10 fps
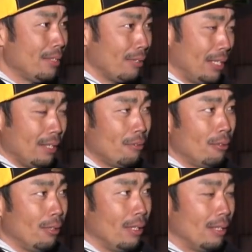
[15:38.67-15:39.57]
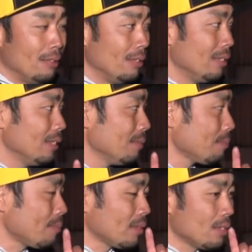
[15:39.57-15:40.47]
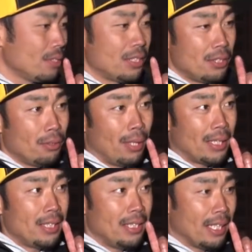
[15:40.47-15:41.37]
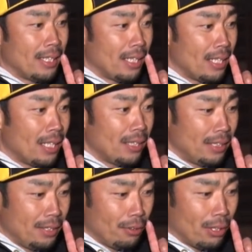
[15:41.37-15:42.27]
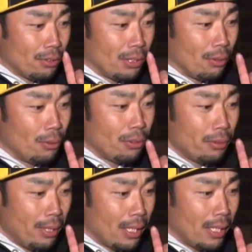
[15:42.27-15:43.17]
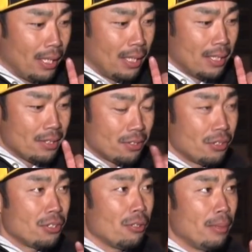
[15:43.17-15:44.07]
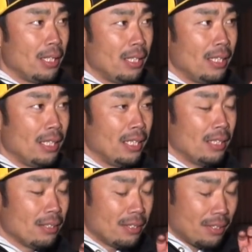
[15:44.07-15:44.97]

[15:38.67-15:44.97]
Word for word: イトがねこう口の脇にやたらかかってるような時が多い時は吸い込